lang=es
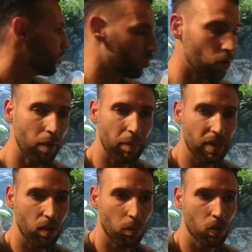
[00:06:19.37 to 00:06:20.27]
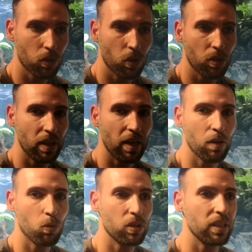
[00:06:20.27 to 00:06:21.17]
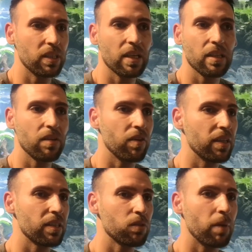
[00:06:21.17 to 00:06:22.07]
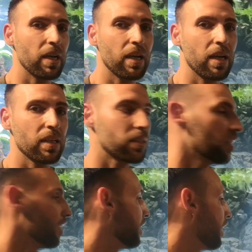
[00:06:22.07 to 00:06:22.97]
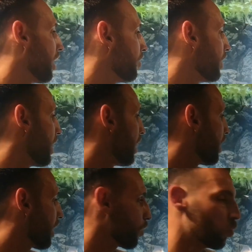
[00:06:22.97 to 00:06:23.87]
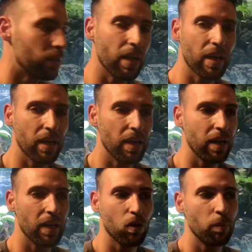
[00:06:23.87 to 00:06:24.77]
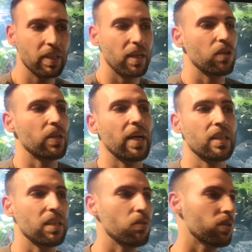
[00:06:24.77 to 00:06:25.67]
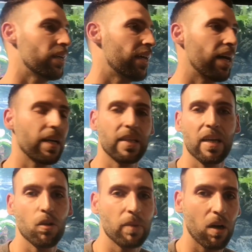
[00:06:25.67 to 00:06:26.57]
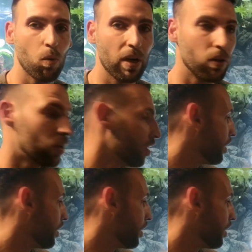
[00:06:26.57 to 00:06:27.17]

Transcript: Yo me he metido un montón de cuchillas de diferentes marcas y al final resulta que comentarios negativos de he arañado mi acuario.